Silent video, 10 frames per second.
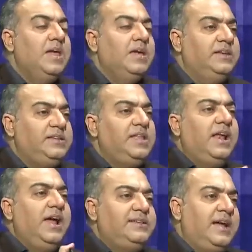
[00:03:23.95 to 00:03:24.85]
इसी
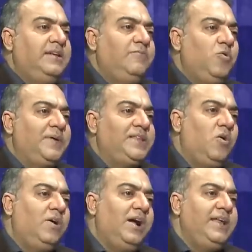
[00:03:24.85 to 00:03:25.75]
तरह एजाज आपको पता
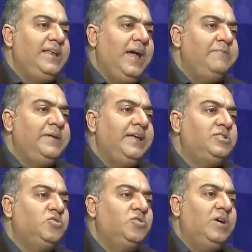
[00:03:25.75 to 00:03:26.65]
होगा कि नैब ने
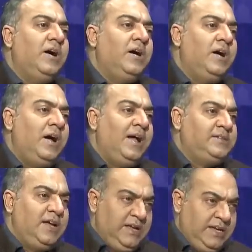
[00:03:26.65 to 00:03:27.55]
जो आज
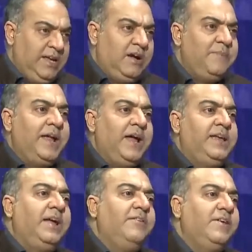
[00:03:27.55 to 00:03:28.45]
का ये खबरें आई
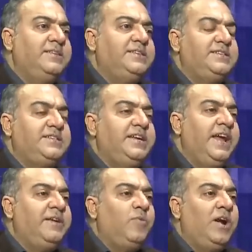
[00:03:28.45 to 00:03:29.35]
हैं कि
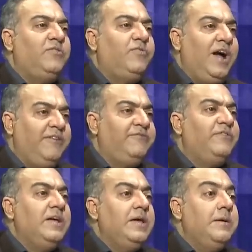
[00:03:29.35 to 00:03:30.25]
168.5
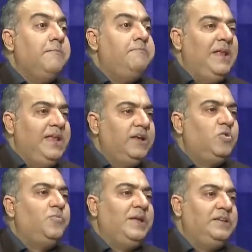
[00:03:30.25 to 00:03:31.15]
बिलियन
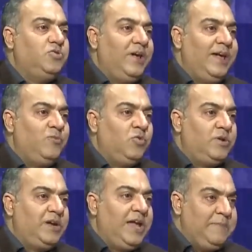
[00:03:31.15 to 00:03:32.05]
रुपीस जो हैं वो
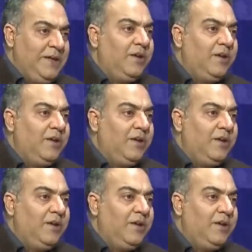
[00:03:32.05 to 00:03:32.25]
के पी